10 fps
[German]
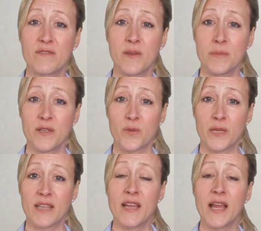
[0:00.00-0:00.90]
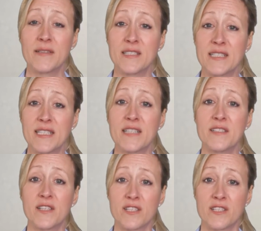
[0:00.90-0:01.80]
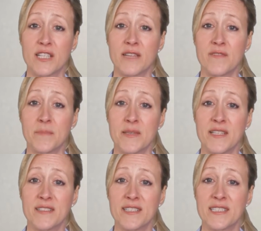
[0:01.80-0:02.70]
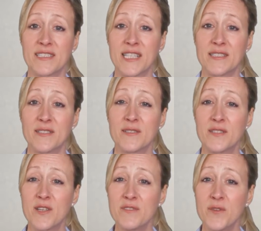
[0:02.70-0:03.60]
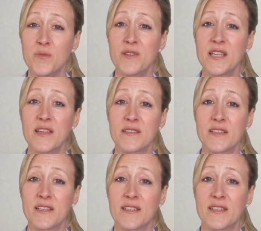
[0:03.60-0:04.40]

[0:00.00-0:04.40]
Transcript: Verbindung innerhalb des elektrischen Steckverbinders des Insassensensors verursacht,